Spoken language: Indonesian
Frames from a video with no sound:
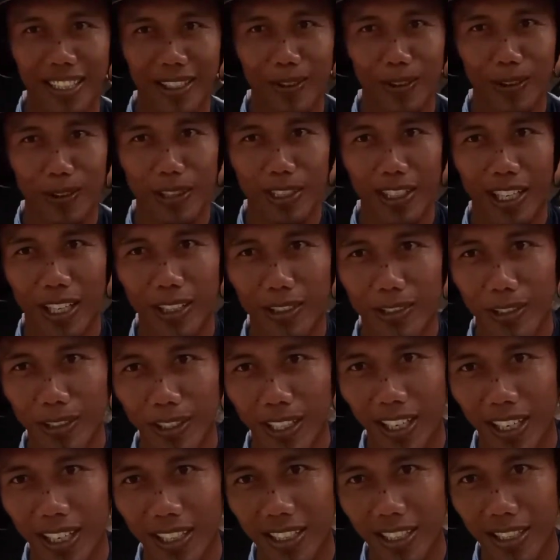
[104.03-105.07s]
Ciluk Cikaso
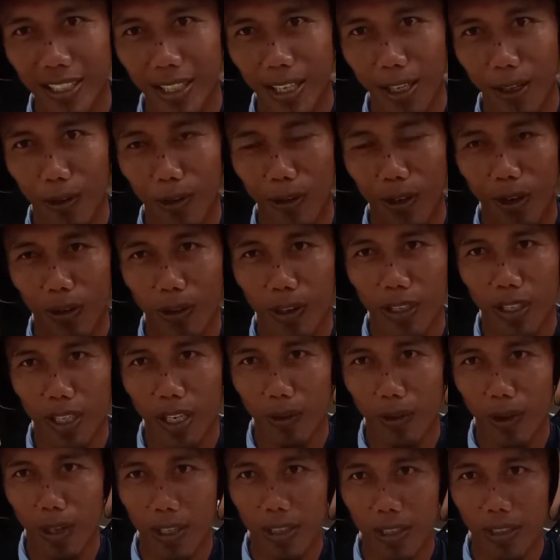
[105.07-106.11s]
ya. Jadi kalau
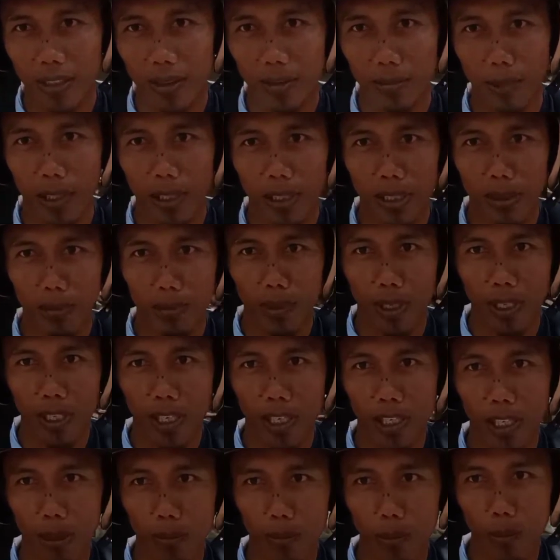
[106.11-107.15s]
kawan-kawan mancing mana
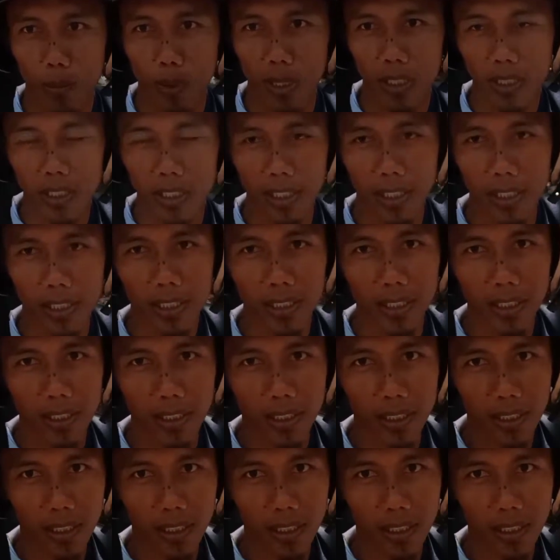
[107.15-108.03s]
yang mau mancing